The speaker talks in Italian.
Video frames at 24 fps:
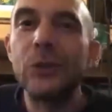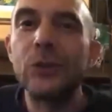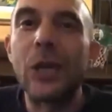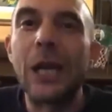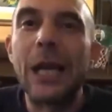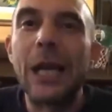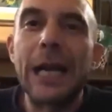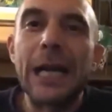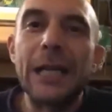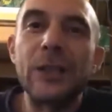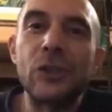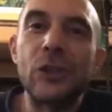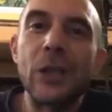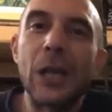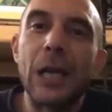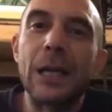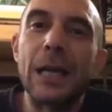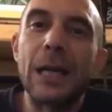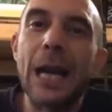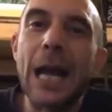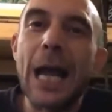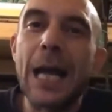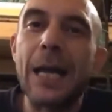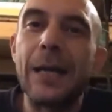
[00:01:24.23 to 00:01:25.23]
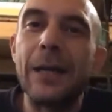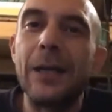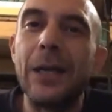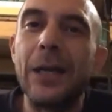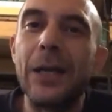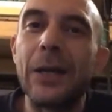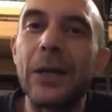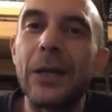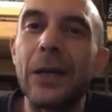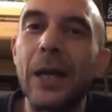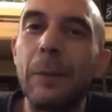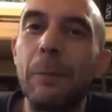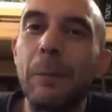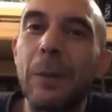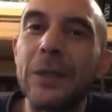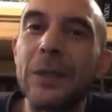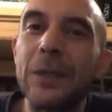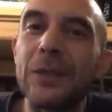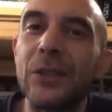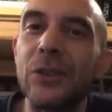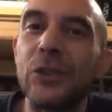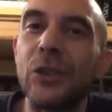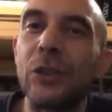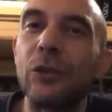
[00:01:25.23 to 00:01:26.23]
cioè la caccia al runner, al
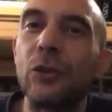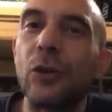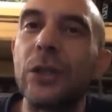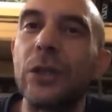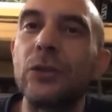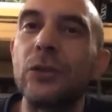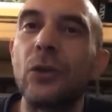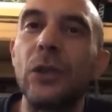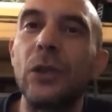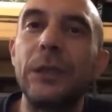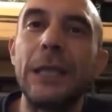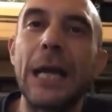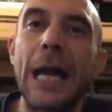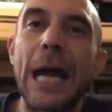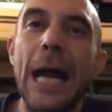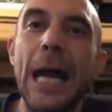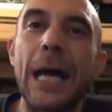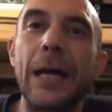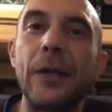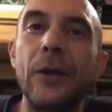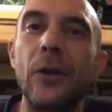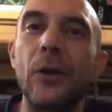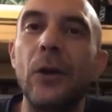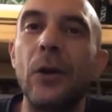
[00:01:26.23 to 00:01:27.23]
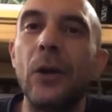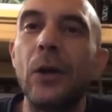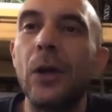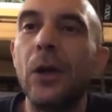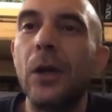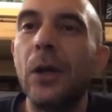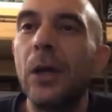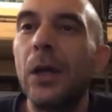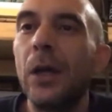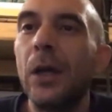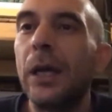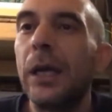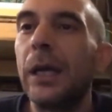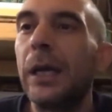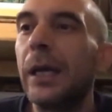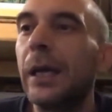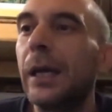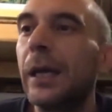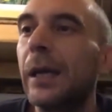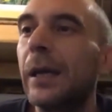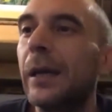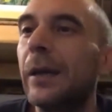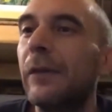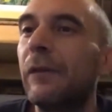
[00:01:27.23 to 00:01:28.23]
passeggiatore solitario,
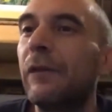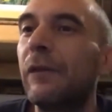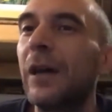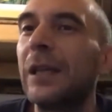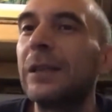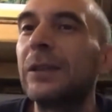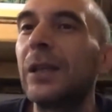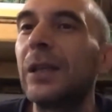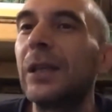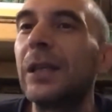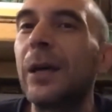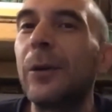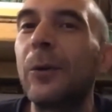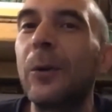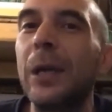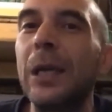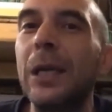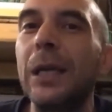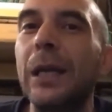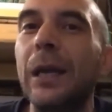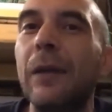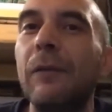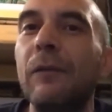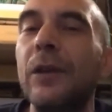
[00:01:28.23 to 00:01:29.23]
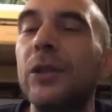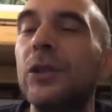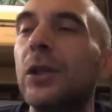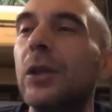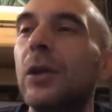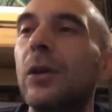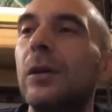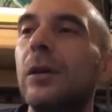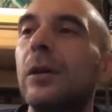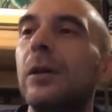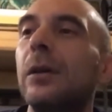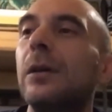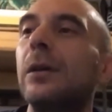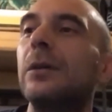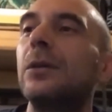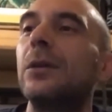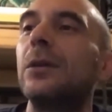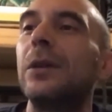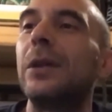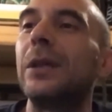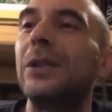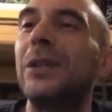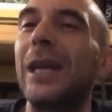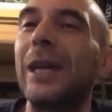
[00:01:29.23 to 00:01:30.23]
eh, fatta da quelli che invece
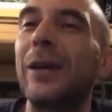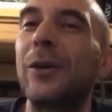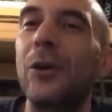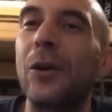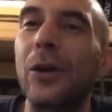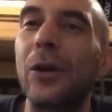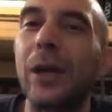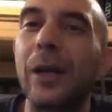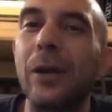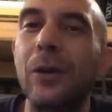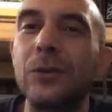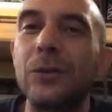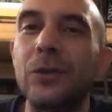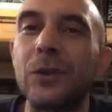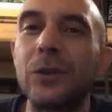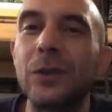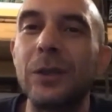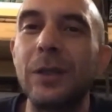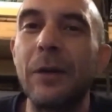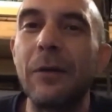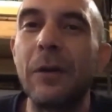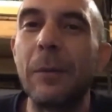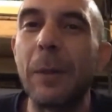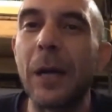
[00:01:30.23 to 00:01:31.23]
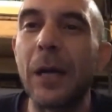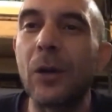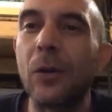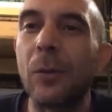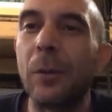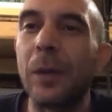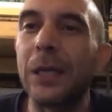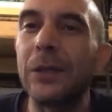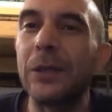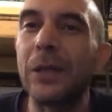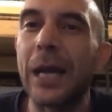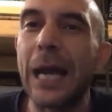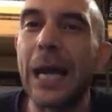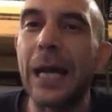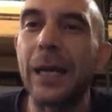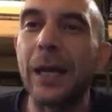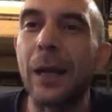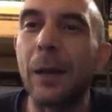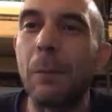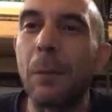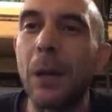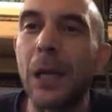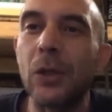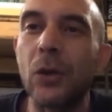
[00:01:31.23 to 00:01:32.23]
non, ritengono che non si deve manco prendere
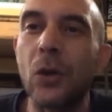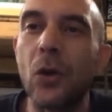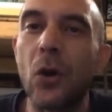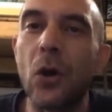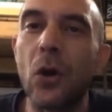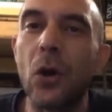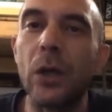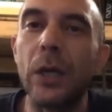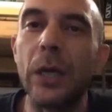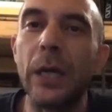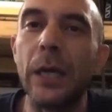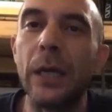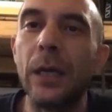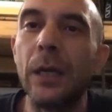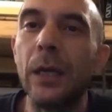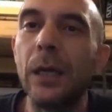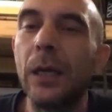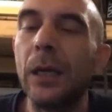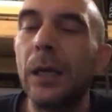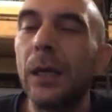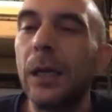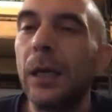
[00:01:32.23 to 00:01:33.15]
aria al balcone.